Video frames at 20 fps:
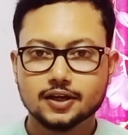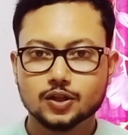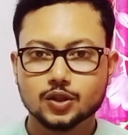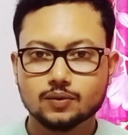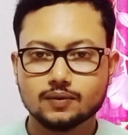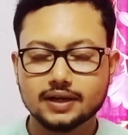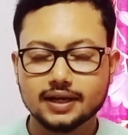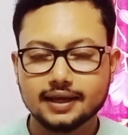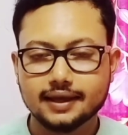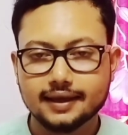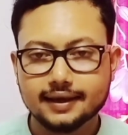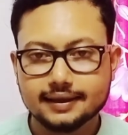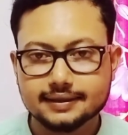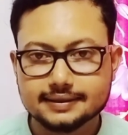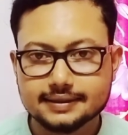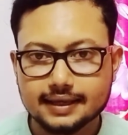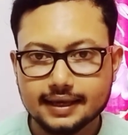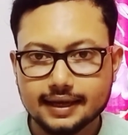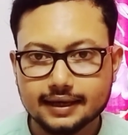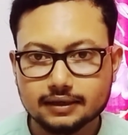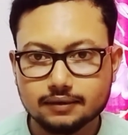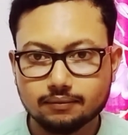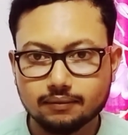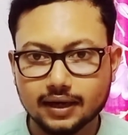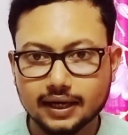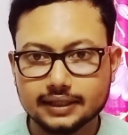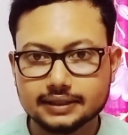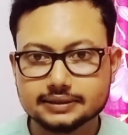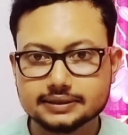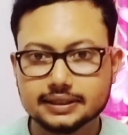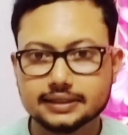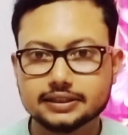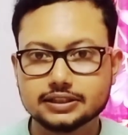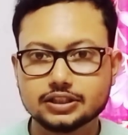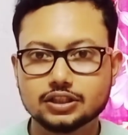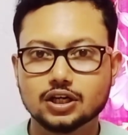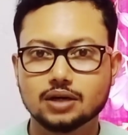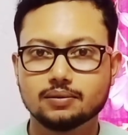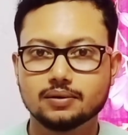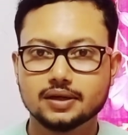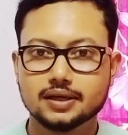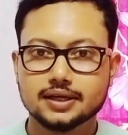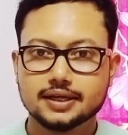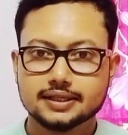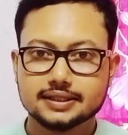তোমার এক্স্যাক্ট মাইন্ডসেট কী হবে